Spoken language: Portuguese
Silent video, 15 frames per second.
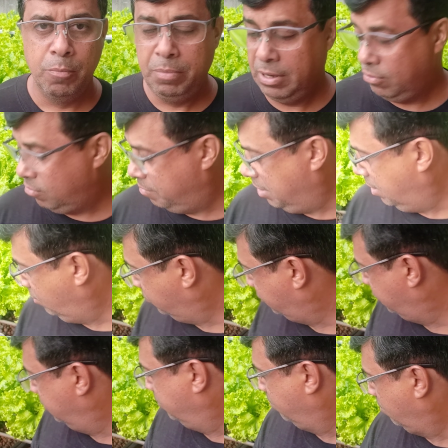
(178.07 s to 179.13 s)
Pelo
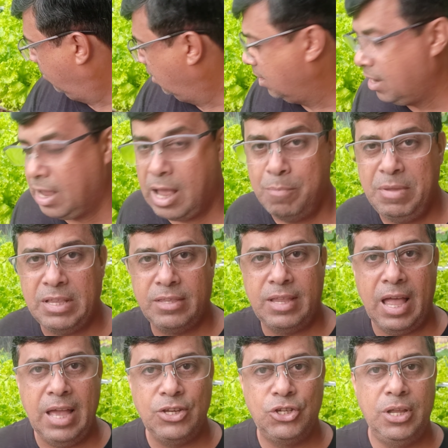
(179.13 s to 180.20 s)
menos a
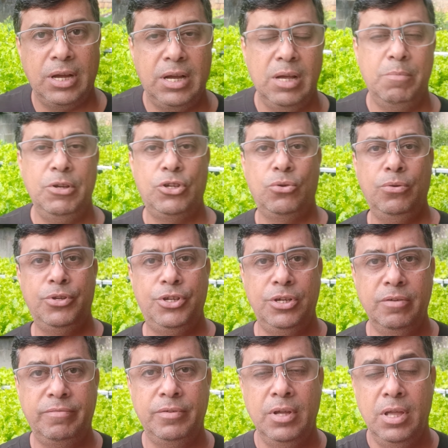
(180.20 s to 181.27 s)
metade da cama de
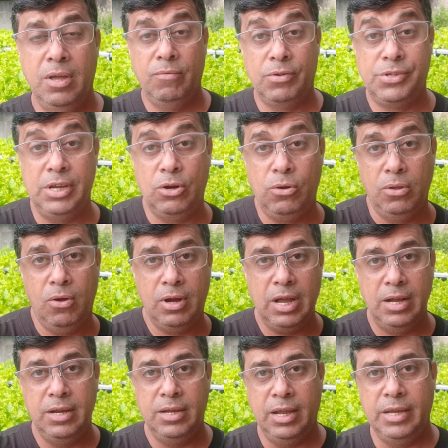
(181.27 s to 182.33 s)
cultivo você
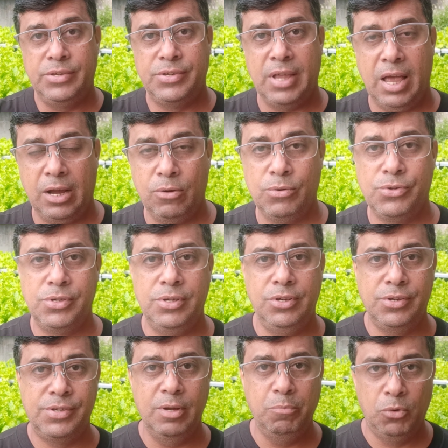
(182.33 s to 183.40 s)
coloca ali em sacos
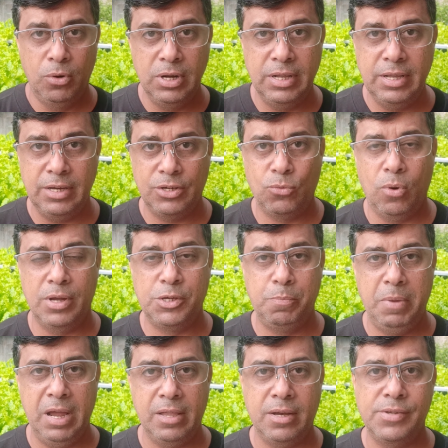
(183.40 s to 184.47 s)
de cebola, né, com as
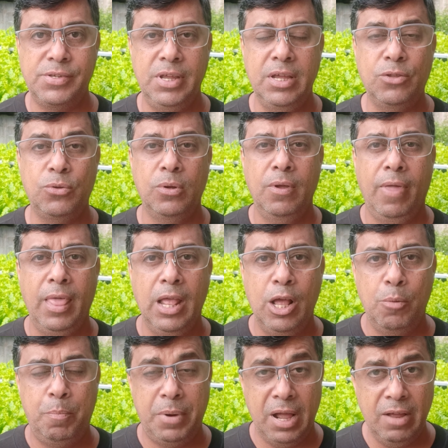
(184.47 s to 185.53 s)
pedras dentro,
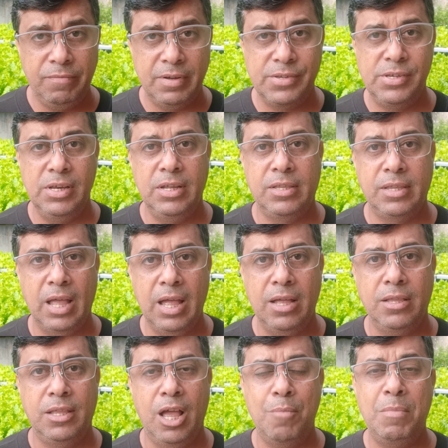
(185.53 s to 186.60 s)
para
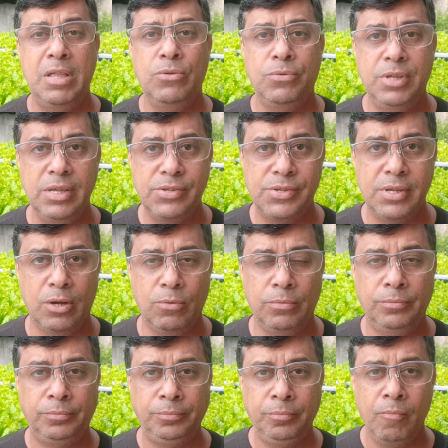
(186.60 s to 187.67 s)
facilitar na
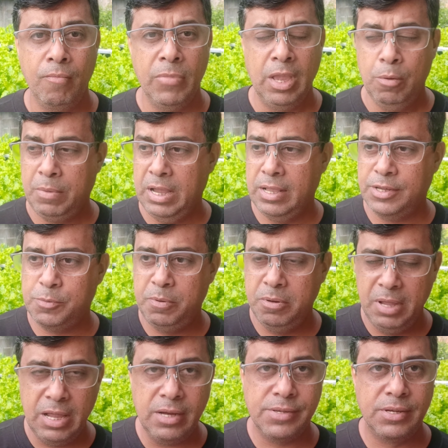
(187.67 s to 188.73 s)
manutenção. Porque nas
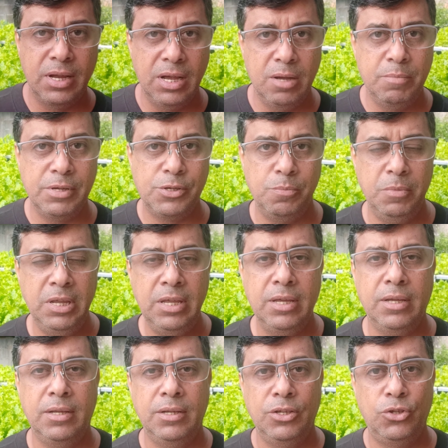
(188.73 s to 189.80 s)
primeiras camas
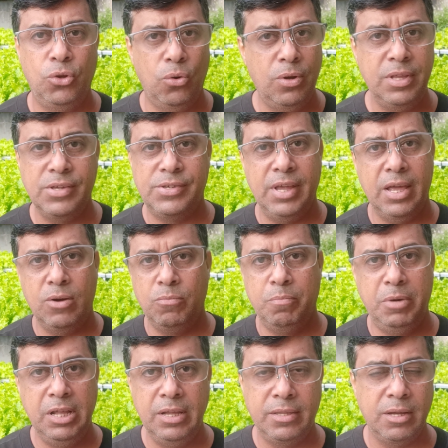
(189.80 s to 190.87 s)
minha, todas eram
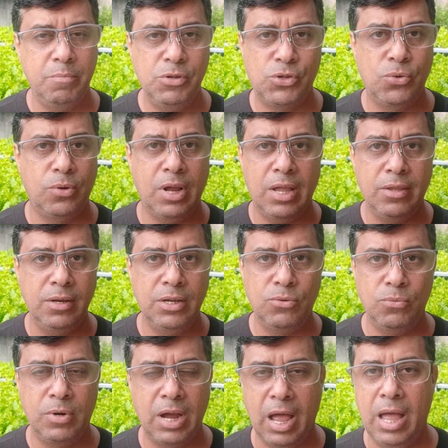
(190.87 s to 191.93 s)
brita misturada ali
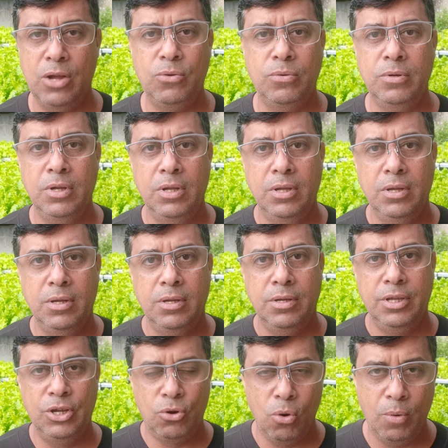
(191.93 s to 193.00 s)
com caco
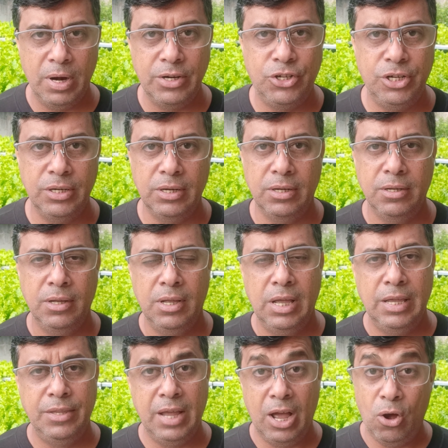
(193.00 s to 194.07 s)
e com argila
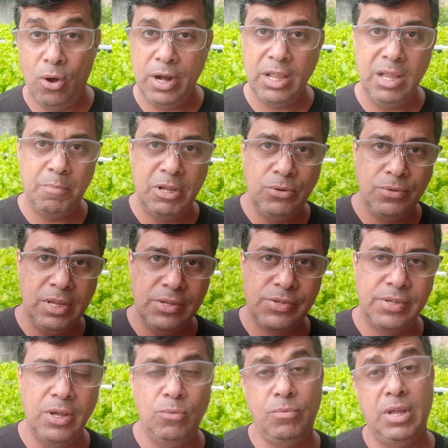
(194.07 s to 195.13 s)
na hora da
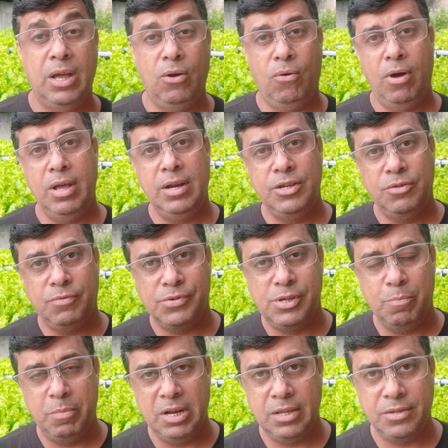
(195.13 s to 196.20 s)
manutenção, na hora de
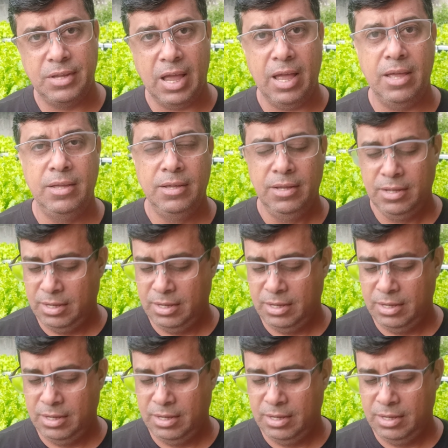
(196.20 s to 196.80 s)
você plantar,